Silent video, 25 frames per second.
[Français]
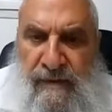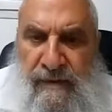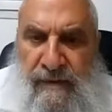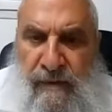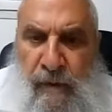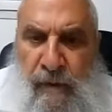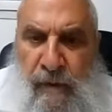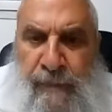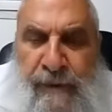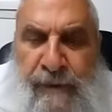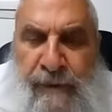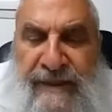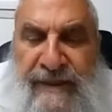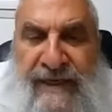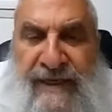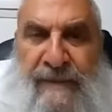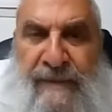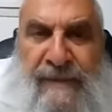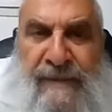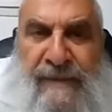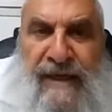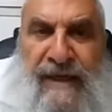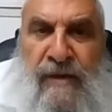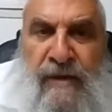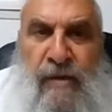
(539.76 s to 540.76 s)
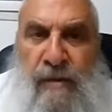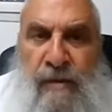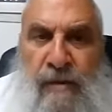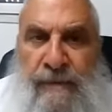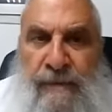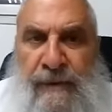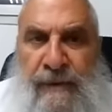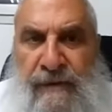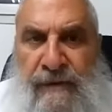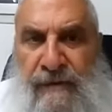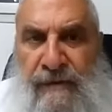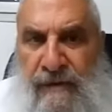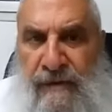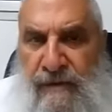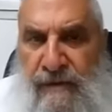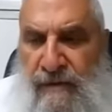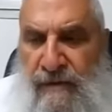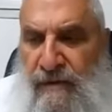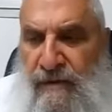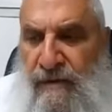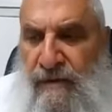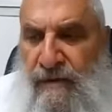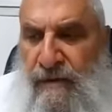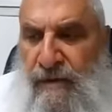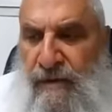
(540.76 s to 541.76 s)
On peut très bien comprendre
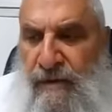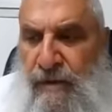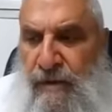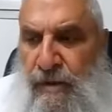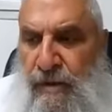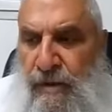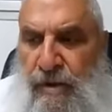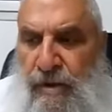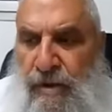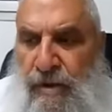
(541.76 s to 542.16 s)
que,